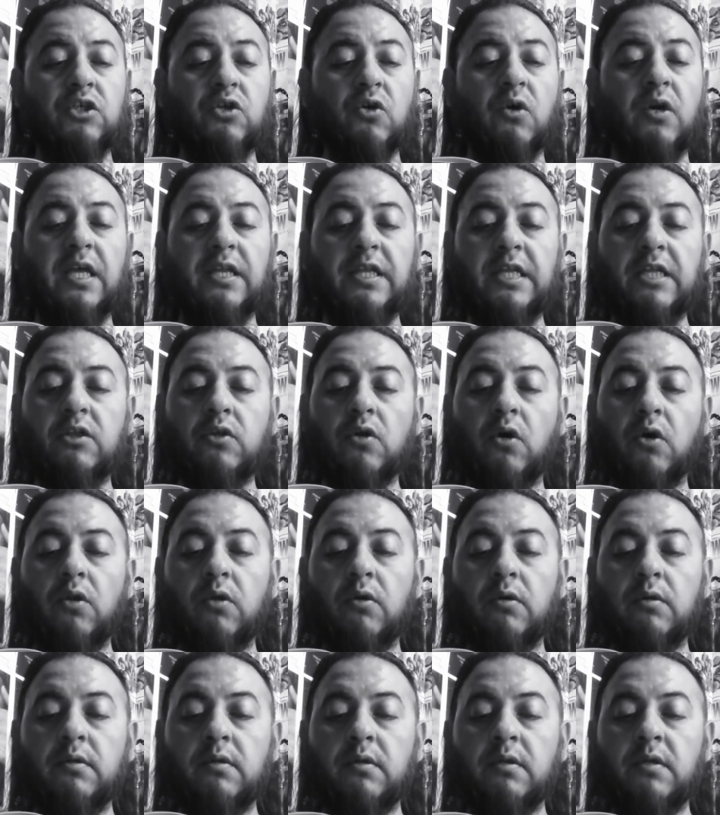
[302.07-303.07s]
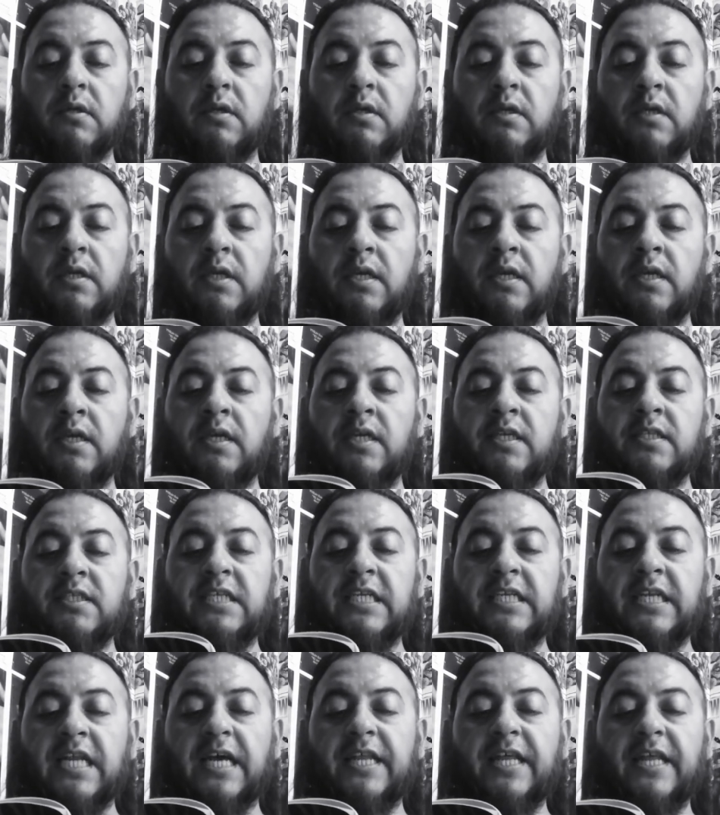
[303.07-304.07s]
yo le di todo?
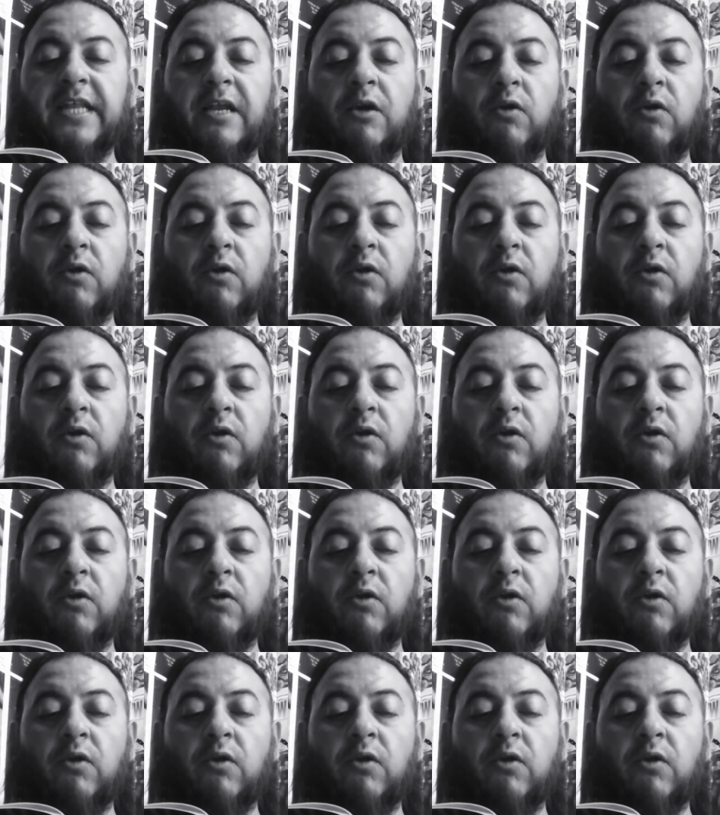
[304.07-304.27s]
Si nada